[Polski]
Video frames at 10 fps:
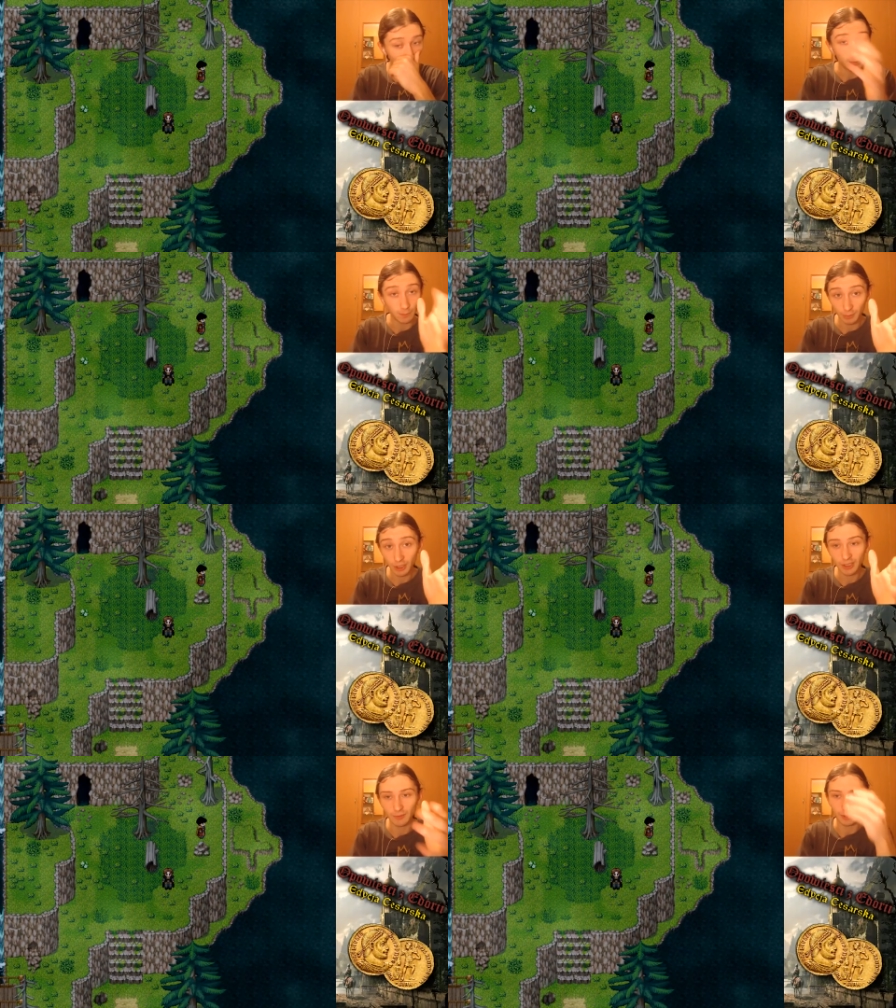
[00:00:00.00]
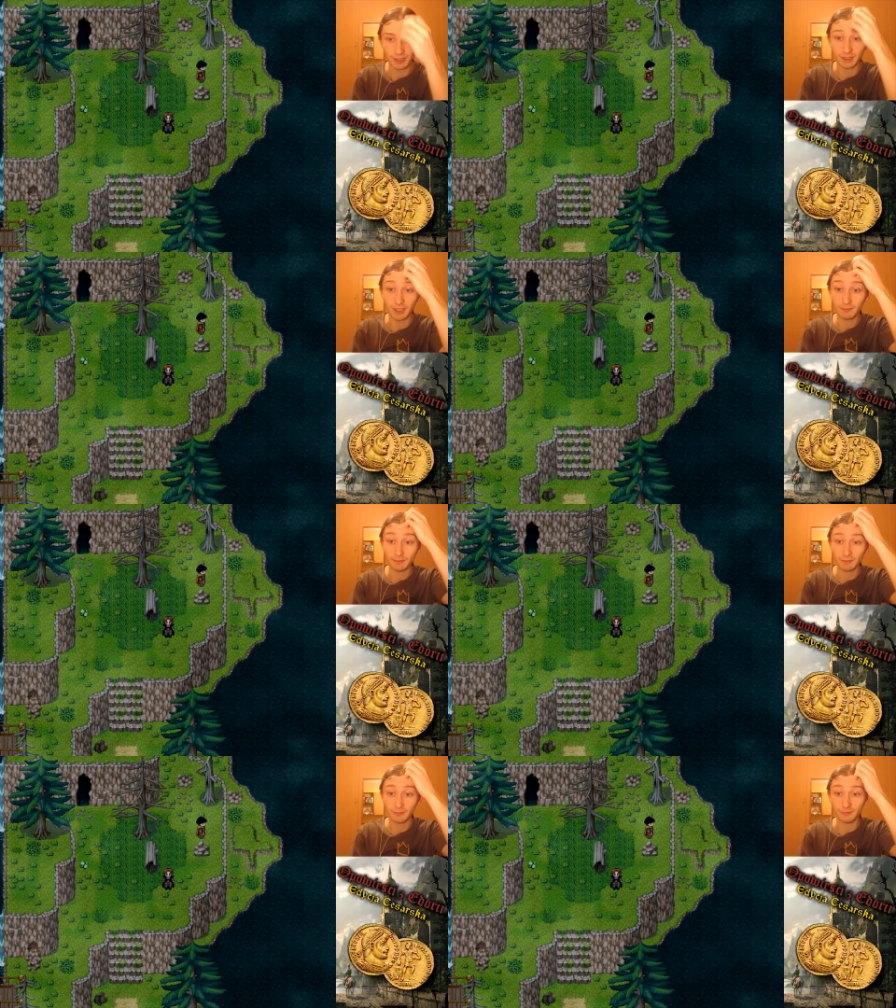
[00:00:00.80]
pod poprzednim odcinkiem,
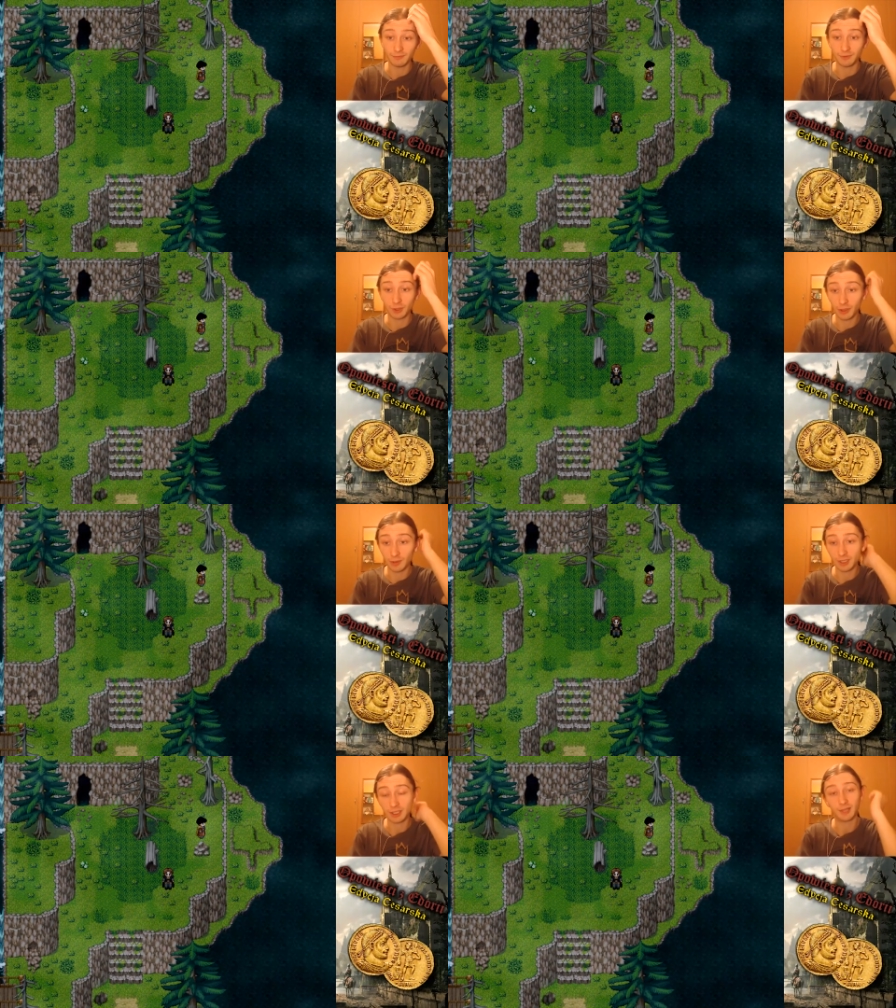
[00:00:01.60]
mm, wziąłem się